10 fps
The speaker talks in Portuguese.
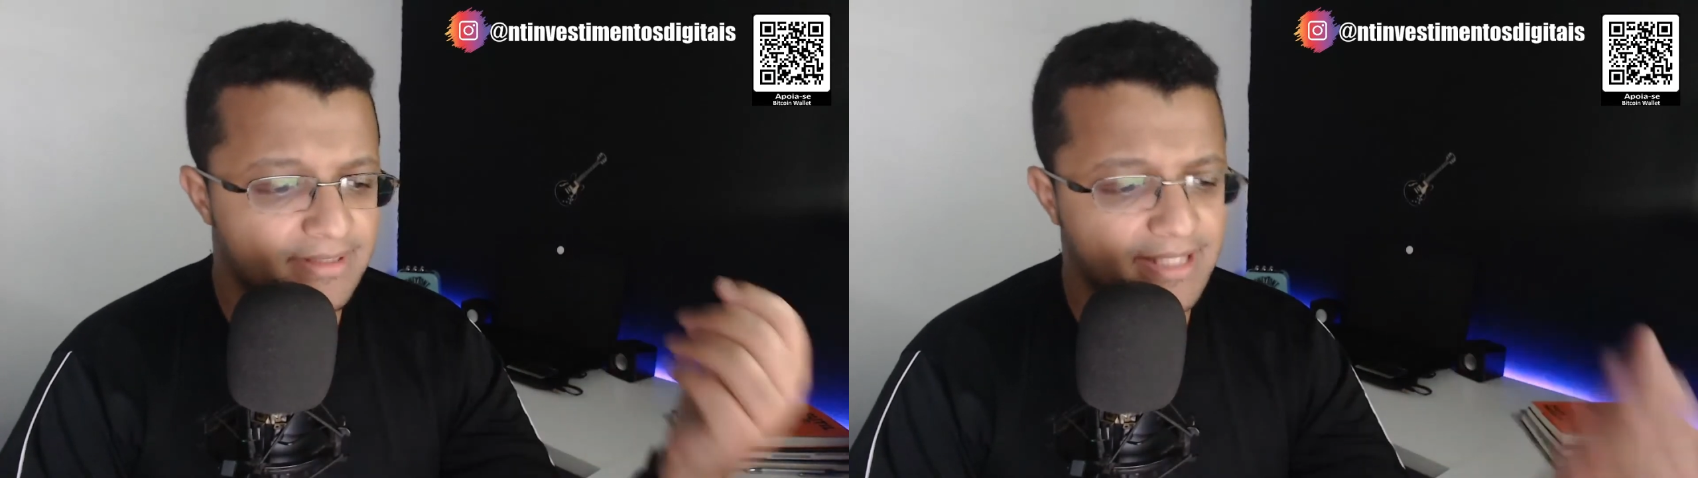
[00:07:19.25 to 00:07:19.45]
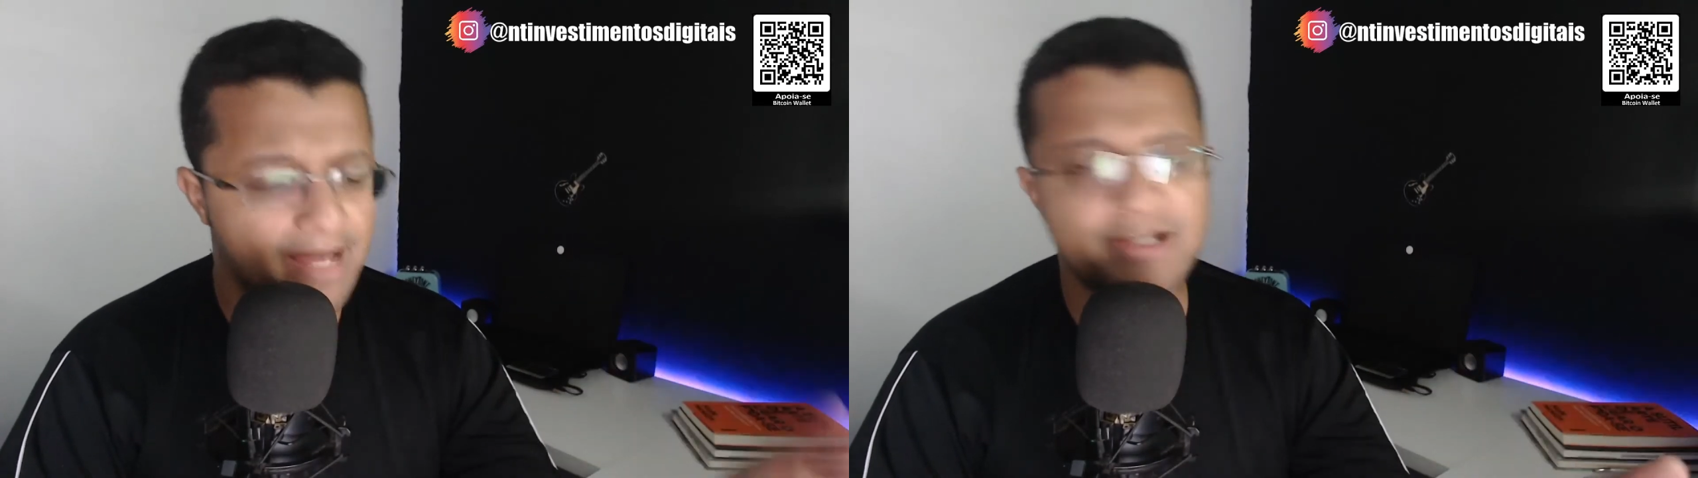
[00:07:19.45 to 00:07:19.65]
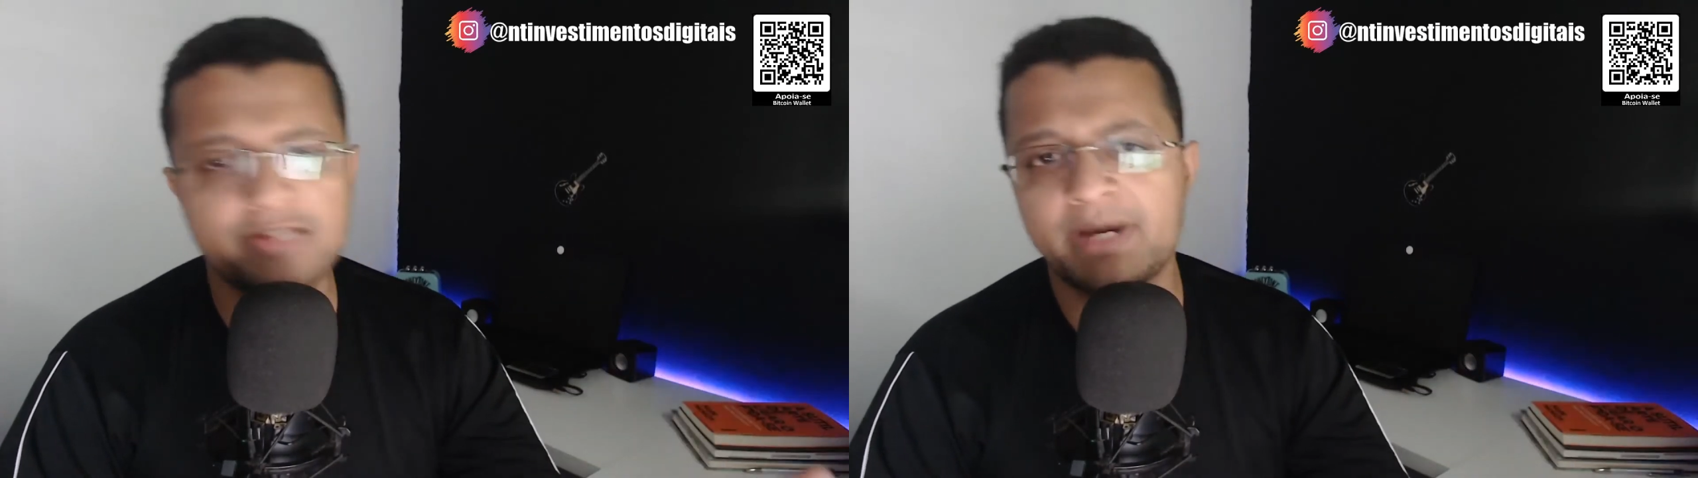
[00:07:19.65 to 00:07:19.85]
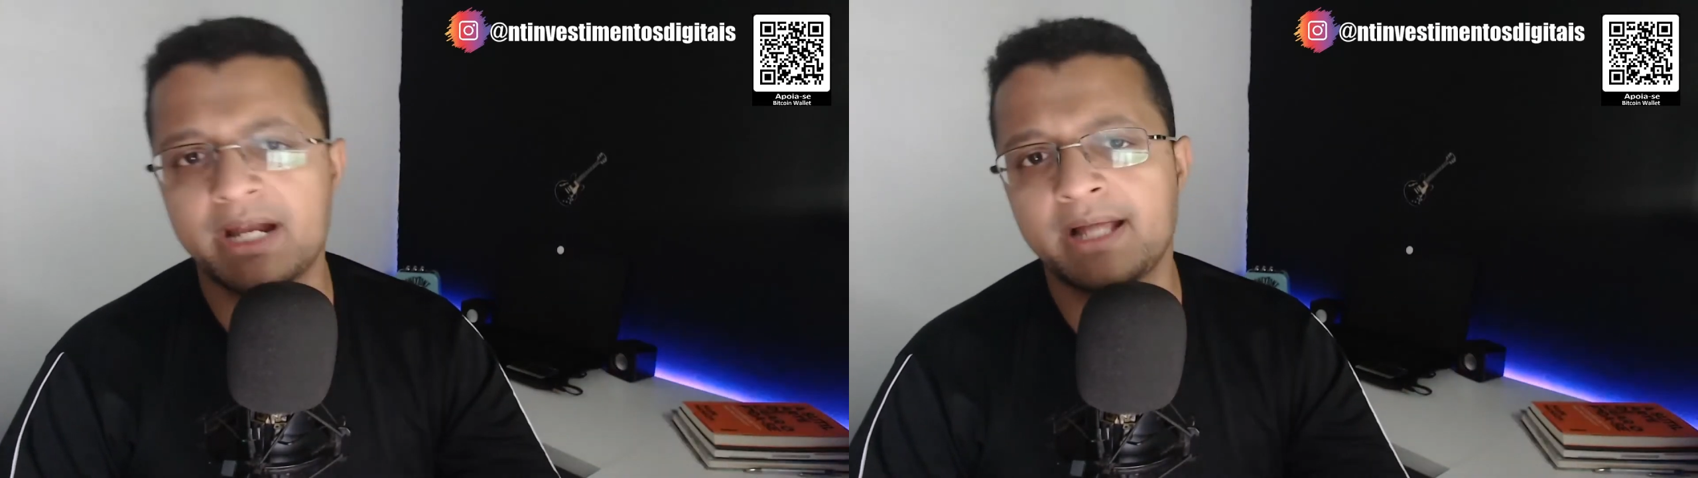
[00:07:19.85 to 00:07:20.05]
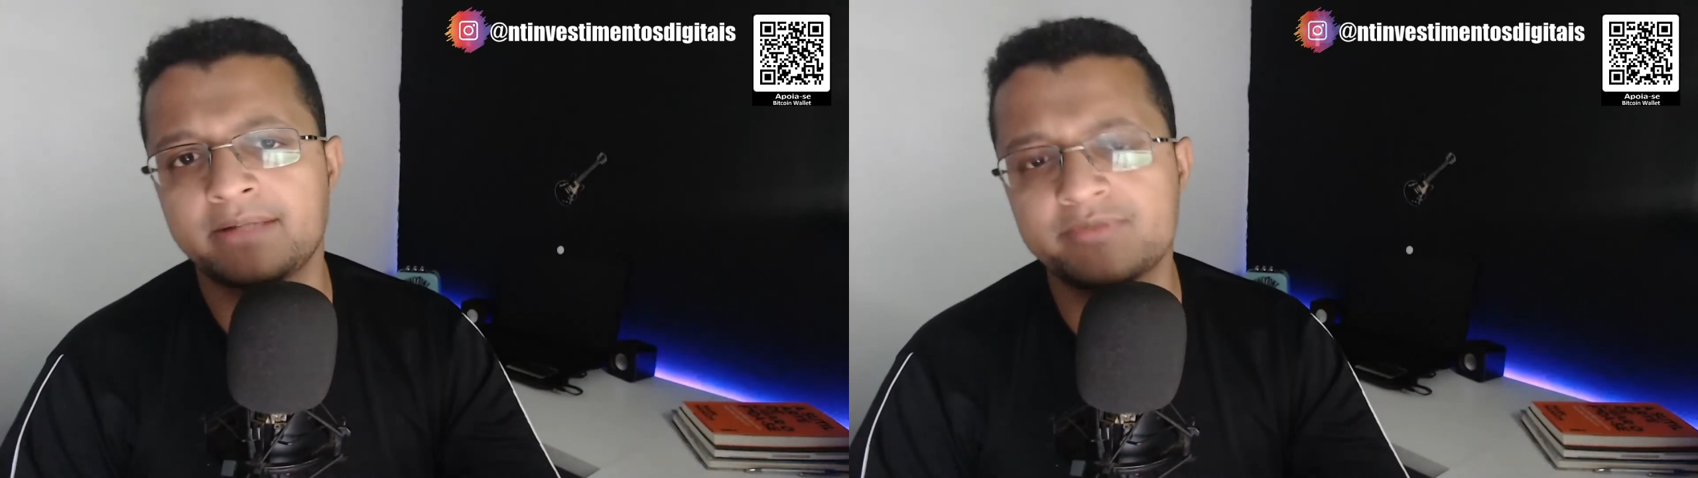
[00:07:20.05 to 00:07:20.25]
está mais
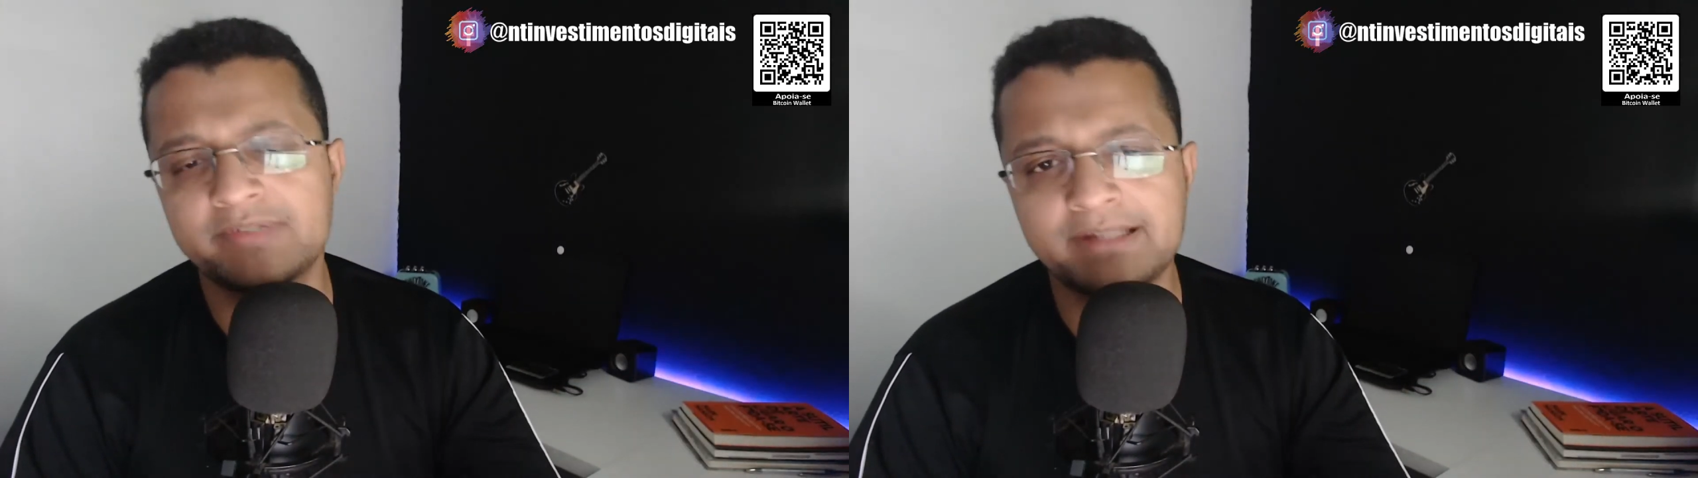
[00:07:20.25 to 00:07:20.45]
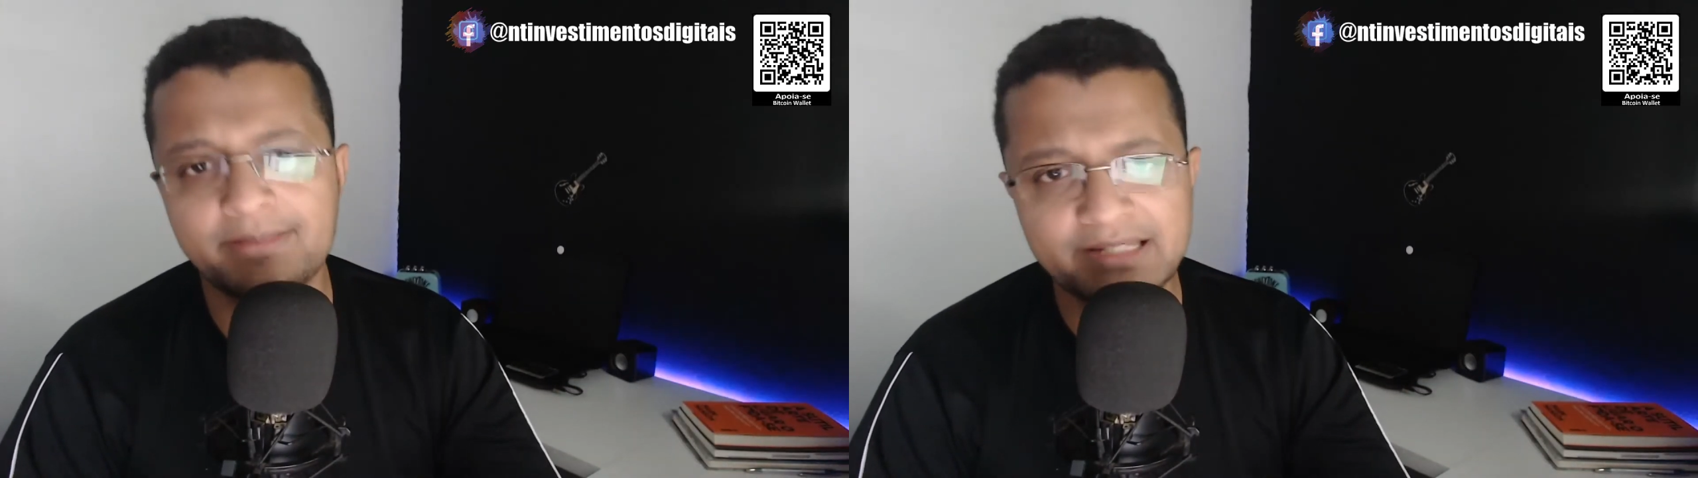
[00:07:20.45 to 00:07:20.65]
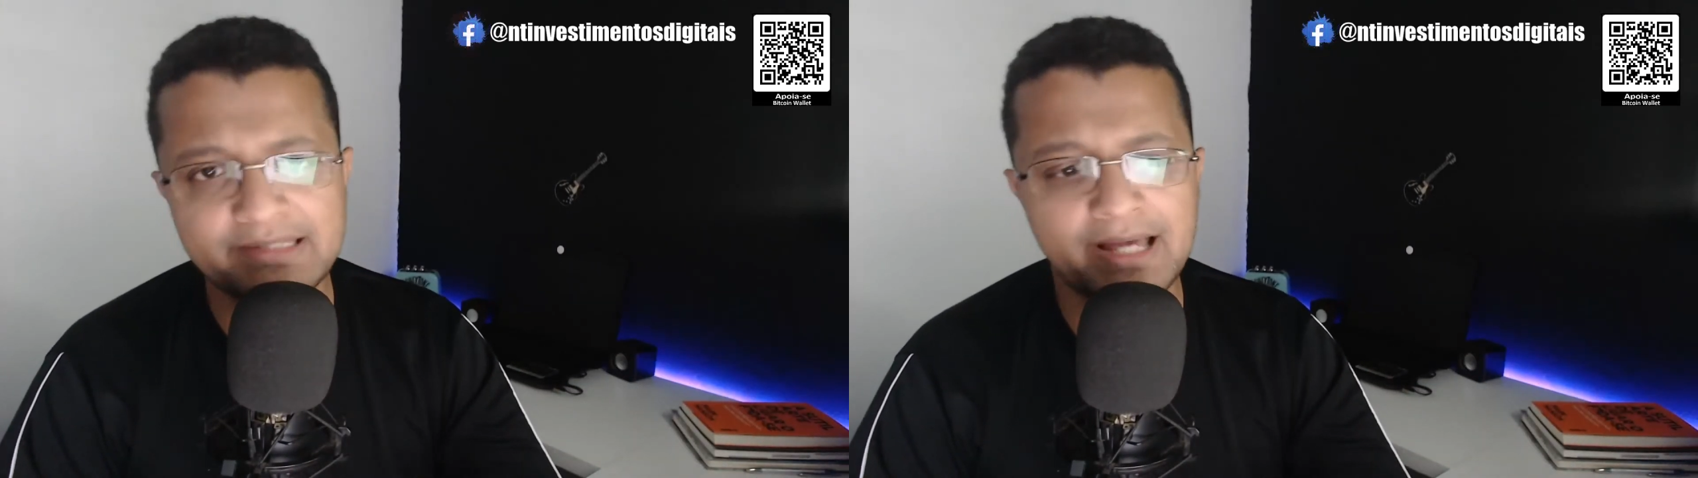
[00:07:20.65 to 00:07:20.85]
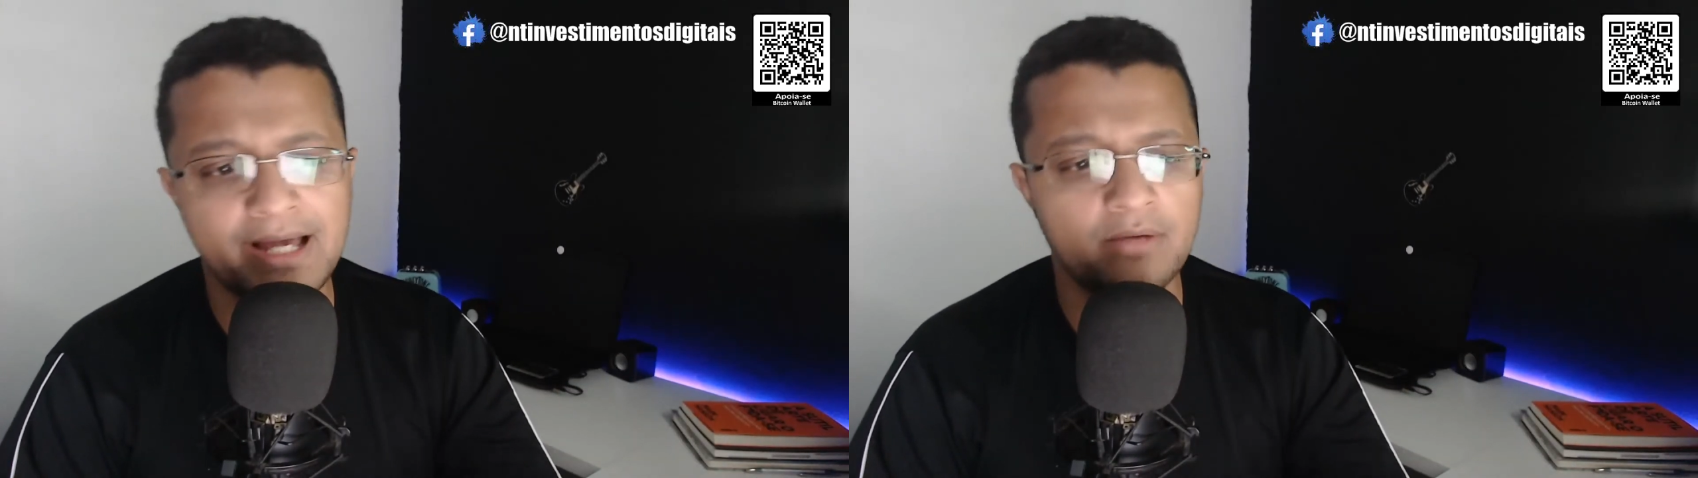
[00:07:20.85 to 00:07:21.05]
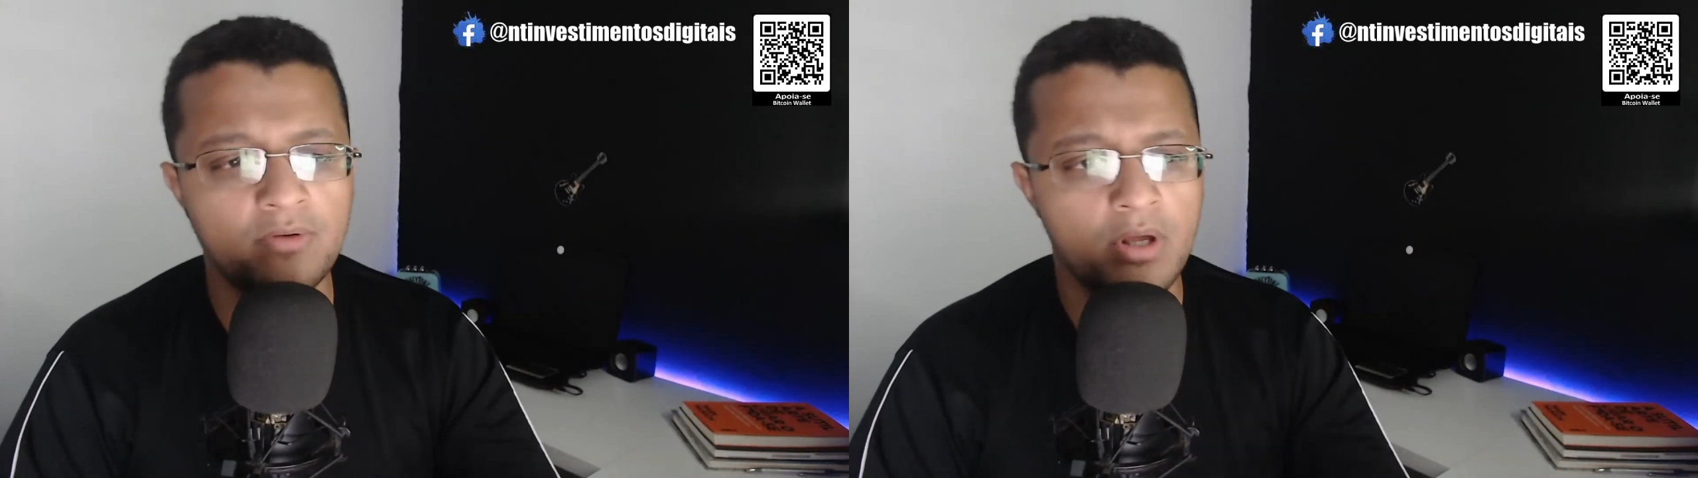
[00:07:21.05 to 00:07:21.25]
barato ou se está mais
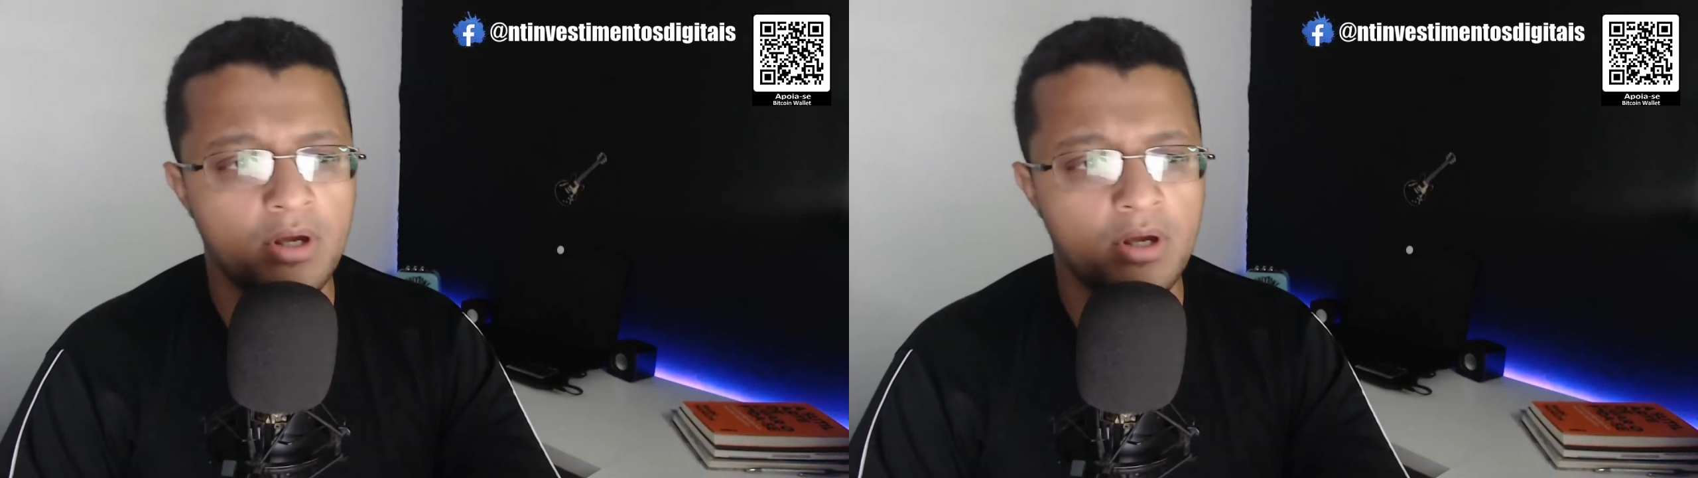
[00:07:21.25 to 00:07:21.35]
caro.